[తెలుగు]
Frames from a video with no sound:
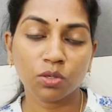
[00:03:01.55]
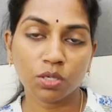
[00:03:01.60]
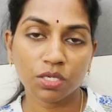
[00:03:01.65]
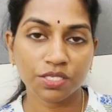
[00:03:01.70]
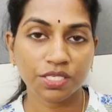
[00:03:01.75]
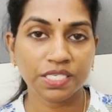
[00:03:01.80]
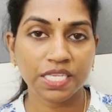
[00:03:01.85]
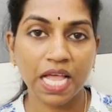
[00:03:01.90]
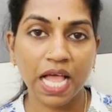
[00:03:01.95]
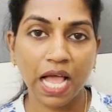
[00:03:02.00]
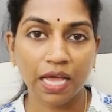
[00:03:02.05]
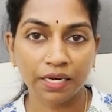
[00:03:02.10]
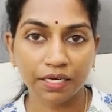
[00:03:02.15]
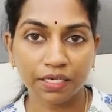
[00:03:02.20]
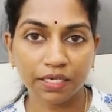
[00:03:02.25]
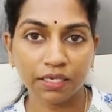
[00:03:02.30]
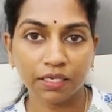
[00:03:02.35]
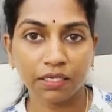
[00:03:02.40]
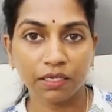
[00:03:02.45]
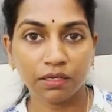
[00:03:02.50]
ఒక
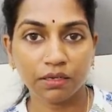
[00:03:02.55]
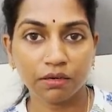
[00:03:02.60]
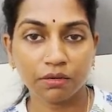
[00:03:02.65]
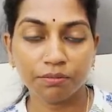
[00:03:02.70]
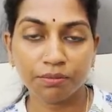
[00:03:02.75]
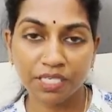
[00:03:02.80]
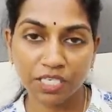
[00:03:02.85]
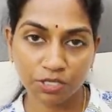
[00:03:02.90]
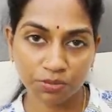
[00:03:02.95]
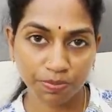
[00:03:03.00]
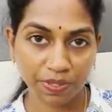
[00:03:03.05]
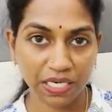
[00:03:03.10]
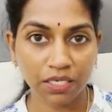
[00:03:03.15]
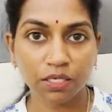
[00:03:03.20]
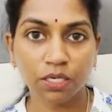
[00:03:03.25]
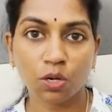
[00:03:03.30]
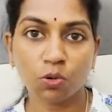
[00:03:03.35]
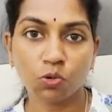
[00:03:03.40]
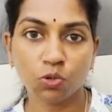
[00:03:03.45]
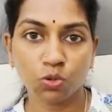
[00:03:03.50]
శారీ
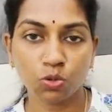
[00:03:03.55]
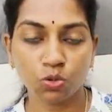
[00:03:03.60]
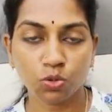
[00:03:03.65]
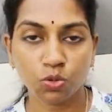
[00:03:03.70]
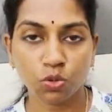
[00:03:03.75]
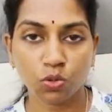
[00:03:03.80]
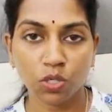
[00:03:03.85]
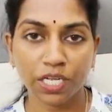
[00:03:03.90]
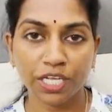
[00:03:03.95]
మిస్ప్రింట్ అవుతుందో